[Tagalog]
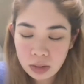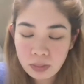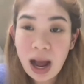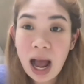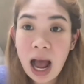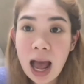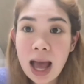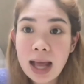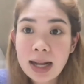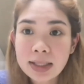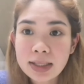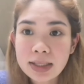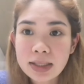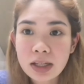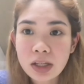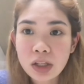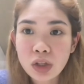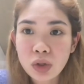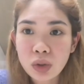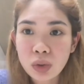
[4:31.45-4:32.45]
Maaalis
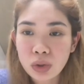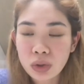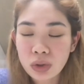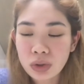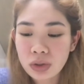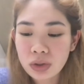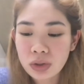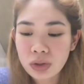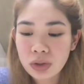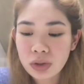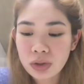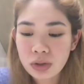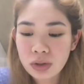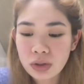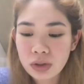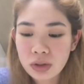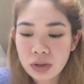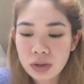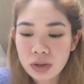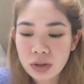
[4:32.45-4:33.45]
din yun.
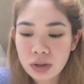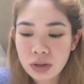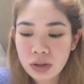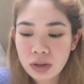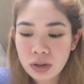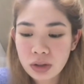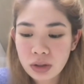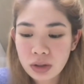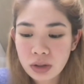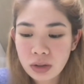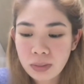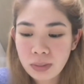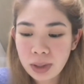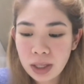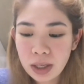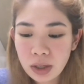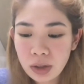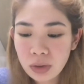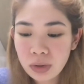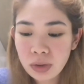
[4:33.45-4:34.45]

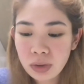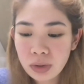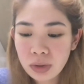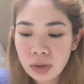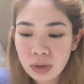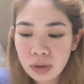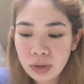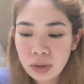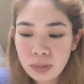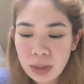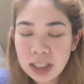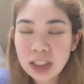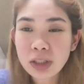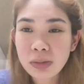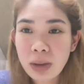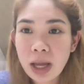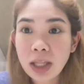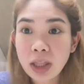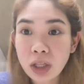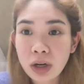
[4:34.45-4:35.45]
Pero,
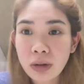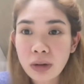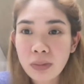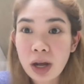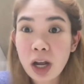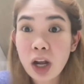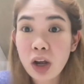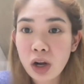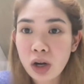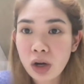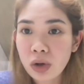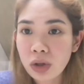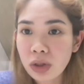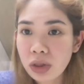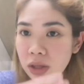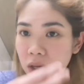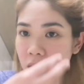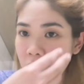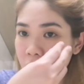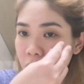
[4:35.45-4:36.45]
much better
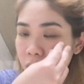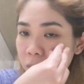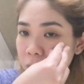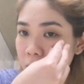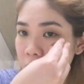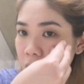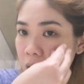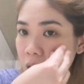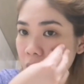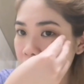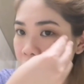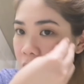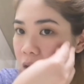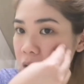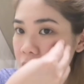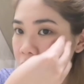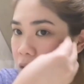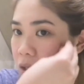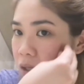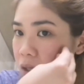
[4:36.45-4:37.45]
mag-cloth kayo para
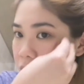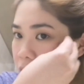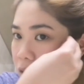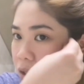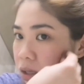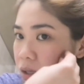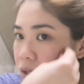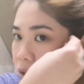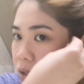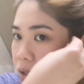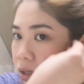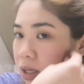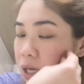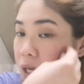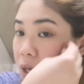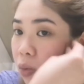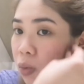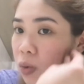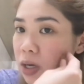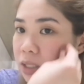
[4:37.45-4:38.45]

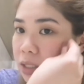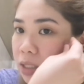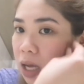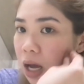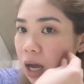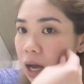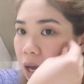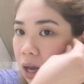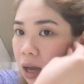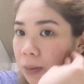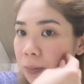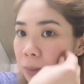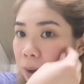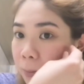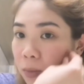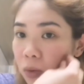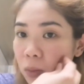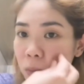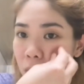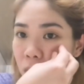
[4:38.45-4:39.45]
iwas sa
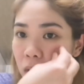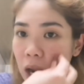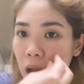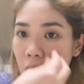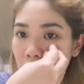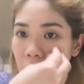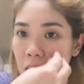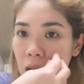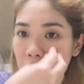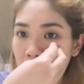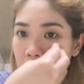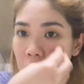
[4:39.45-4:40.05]
pangungula.